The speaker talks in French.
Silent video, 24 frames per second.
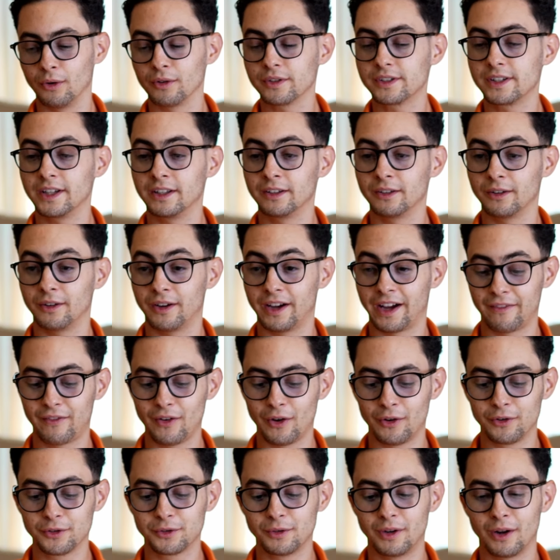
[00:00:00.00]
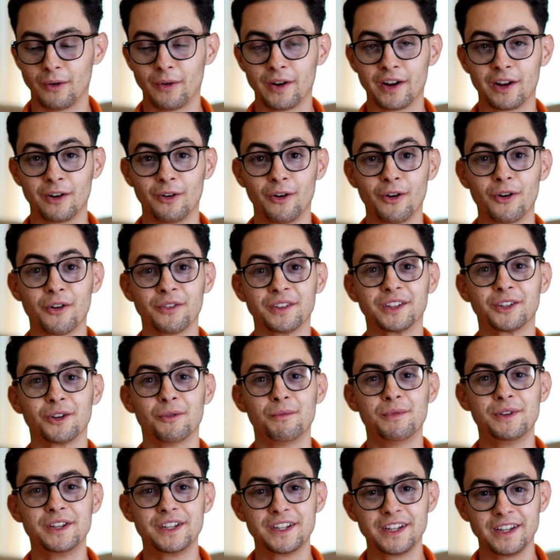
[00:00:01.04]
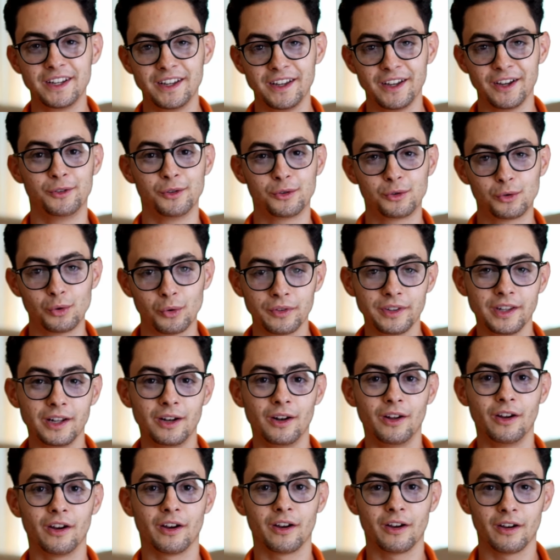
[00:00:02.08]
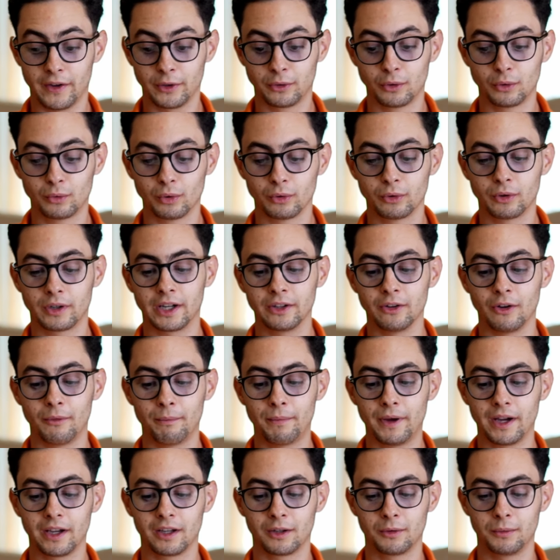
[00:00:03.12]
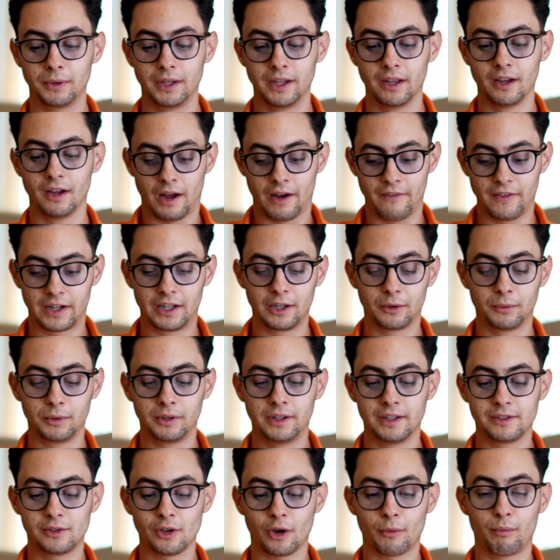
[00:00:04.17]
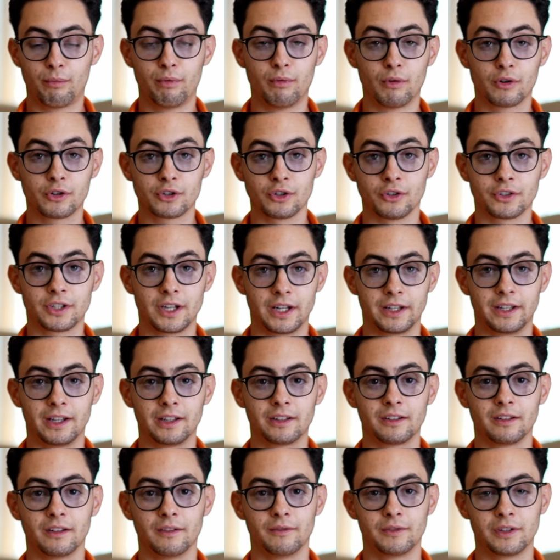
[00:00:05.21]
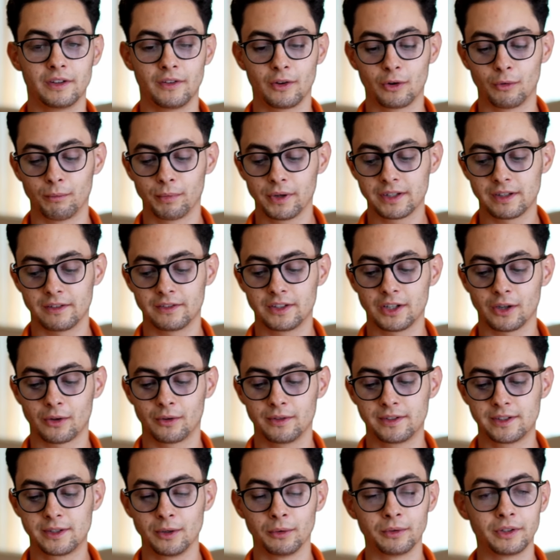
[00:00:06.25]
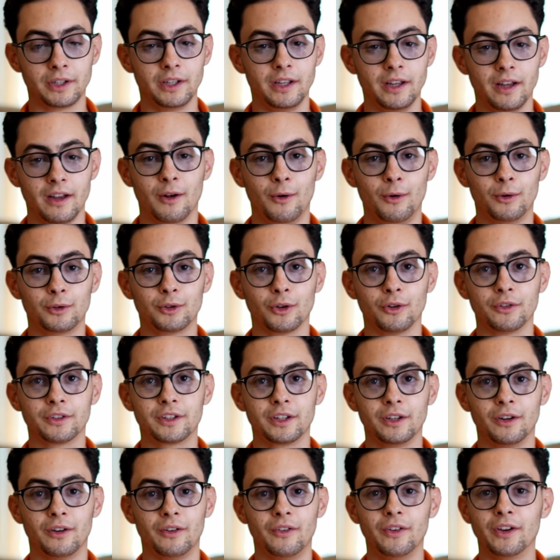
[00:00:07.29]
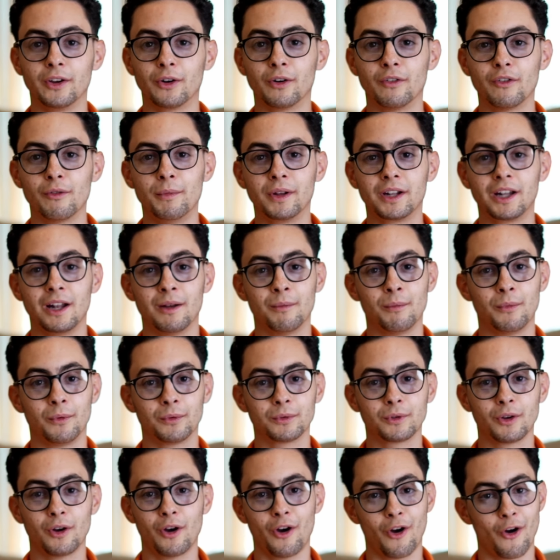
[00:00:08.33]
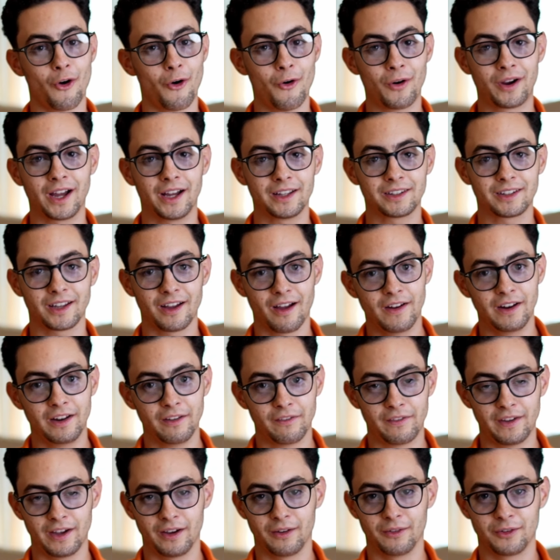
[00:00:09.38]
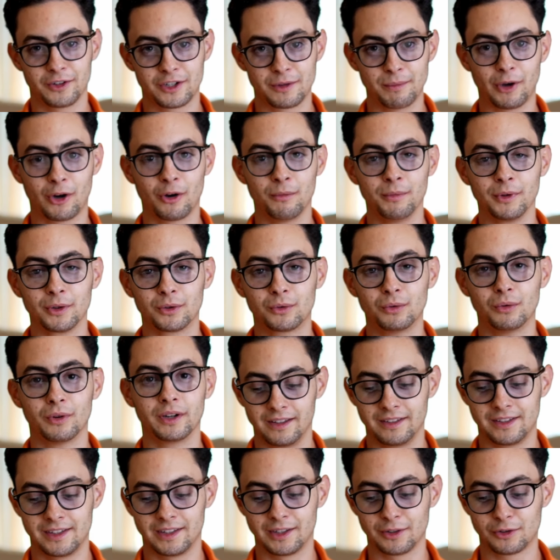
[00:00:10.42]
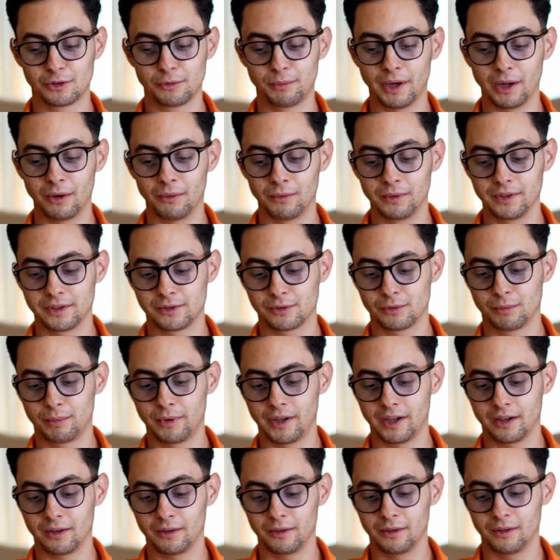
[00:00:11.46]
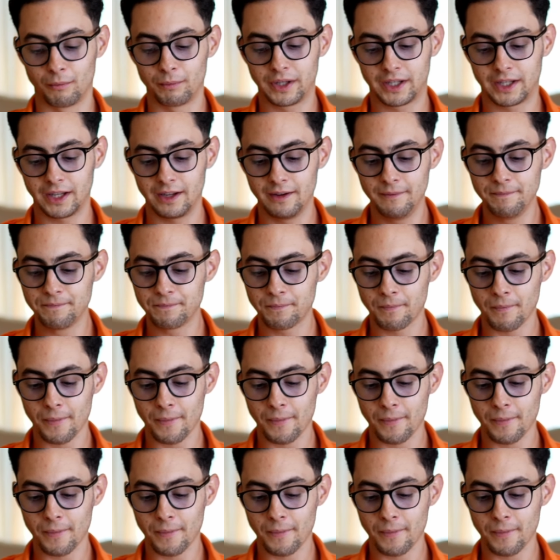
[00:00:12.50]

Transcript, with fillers: l'ancienne référence de la Royal Oak, on était obligé de tourner l'heure, faire deux tours de cadran par aiguille avec l'aiguille des heures pour changer la date. Vous avez compris, ça veut dire que si on est le 31 et qu'on veut mettre la montre au 4, fallait faire euh, je sais pas combien de tours et c'était super long et super euh, compliqué.